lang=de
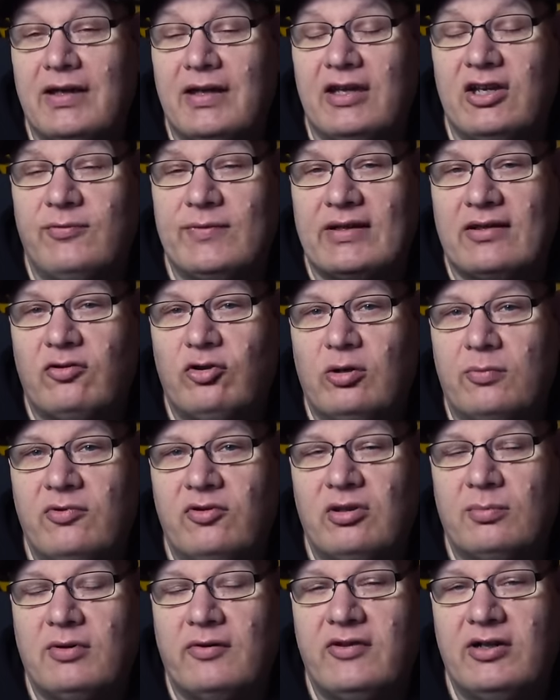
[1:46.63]
Ich werde es
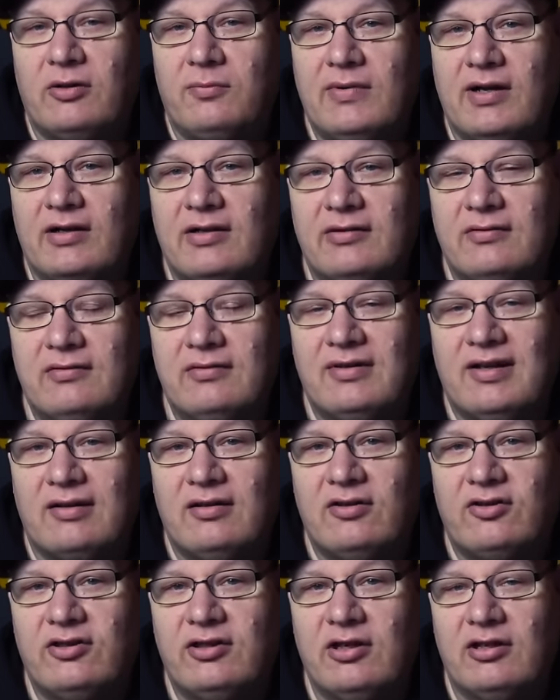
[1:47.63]
übrigens immer wieder machen,
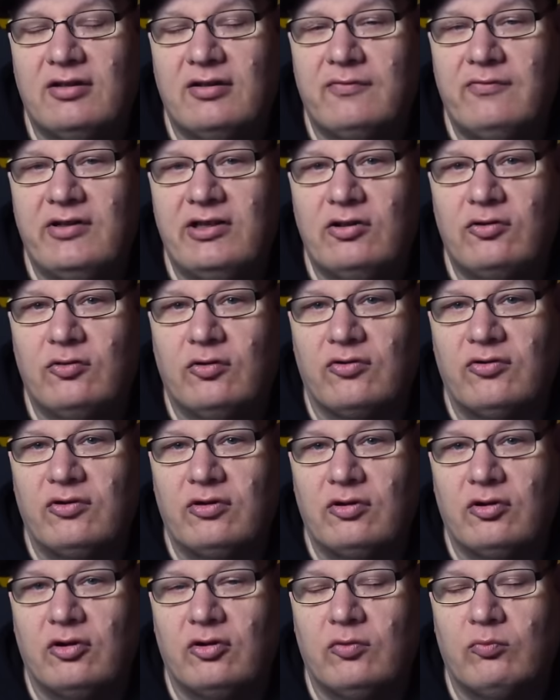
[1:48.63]
dass ich hier in den
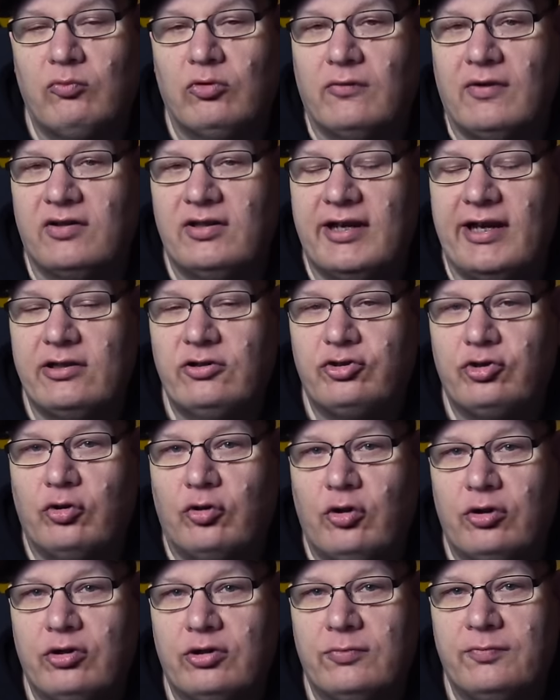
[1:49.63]
Videos äh, sowas
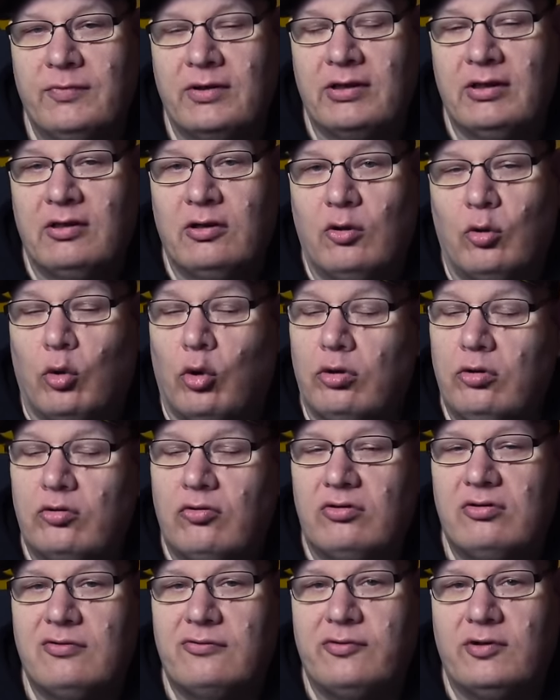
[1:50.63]
einstreue, ohne
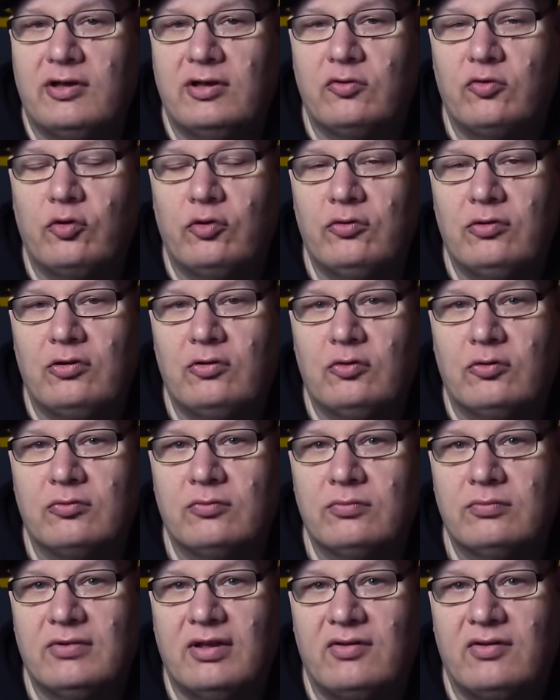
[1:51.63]
große Vorankündigung.